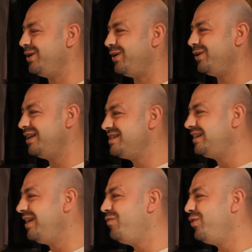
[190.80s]
yok. O da
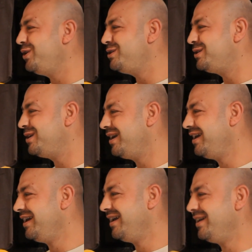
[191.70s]
zaten Fürüs.
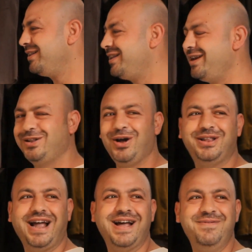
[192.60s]

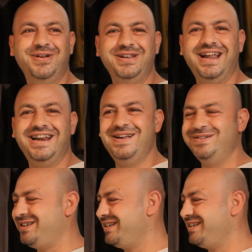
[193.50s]
TikTok takım onların hepsi